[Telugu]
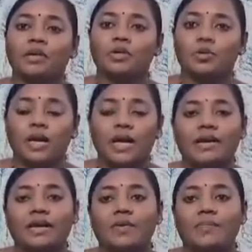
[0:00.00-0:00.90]

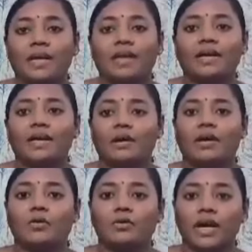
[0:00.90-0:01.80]
చూడాలంటేనే
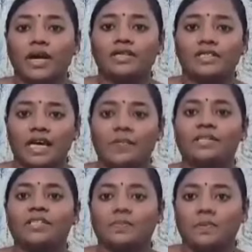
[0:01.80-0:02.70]
భయంకరంగా ఉన్నాయని చాలా
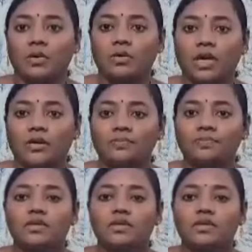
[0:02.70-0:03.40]
మంది చెప్తా ఉన్నారు